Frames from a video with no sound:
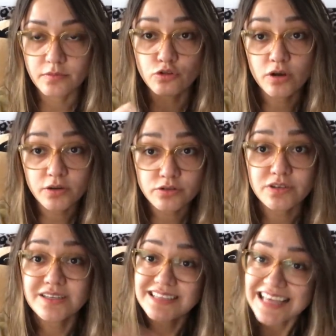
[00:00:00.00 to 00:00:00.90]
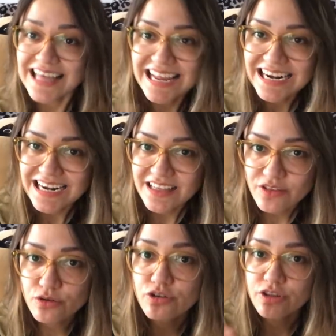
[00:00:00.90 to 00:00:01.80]
toda nuestra identidad
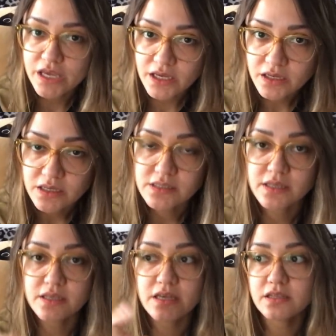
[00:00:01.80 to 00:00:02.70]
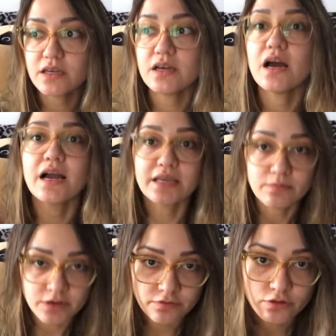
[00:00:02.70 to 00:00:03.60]
alrededor de esa dieta. ¿A qué
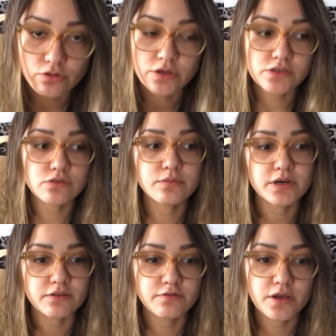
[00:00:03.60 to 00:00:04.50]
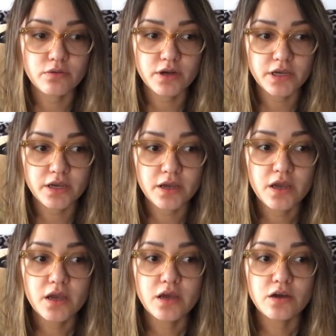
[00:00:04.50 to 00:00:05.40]
me refiero con eso? Me refiero a que
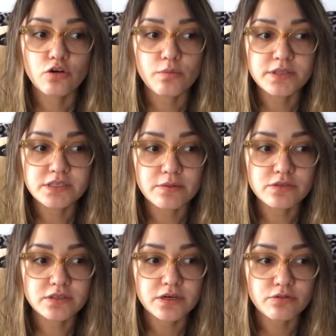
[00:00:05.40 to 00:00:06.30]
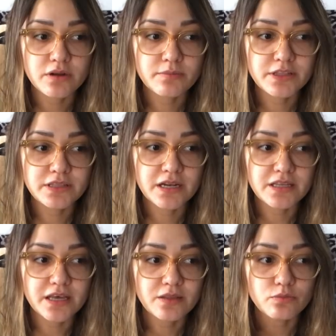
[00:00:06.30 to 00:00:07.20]
comenzamos a tener una
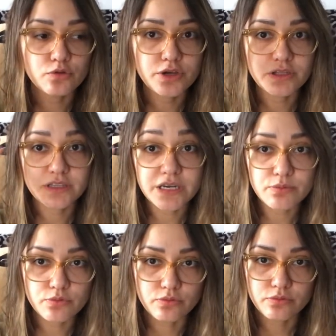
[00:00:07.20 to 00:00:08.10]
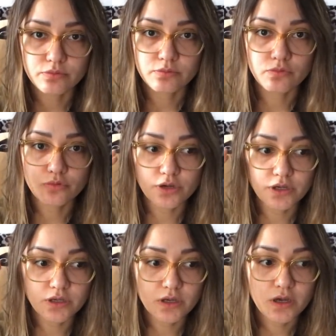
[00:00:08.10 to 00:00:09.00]
mentalidad muy tribu,
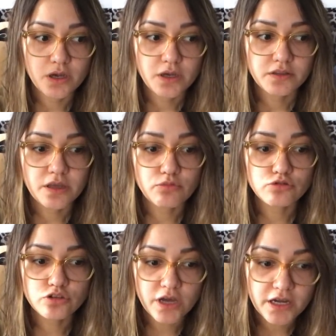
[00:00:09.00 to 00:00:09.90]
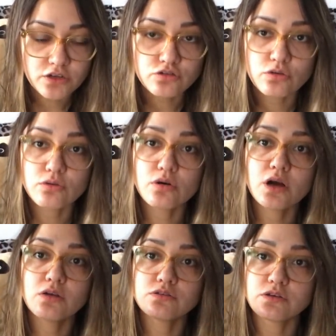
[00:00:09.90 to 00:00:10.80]
muy de buscar solo
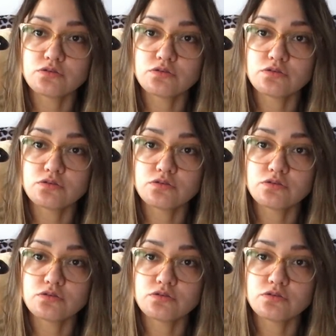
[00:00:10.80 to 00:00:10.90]
a los de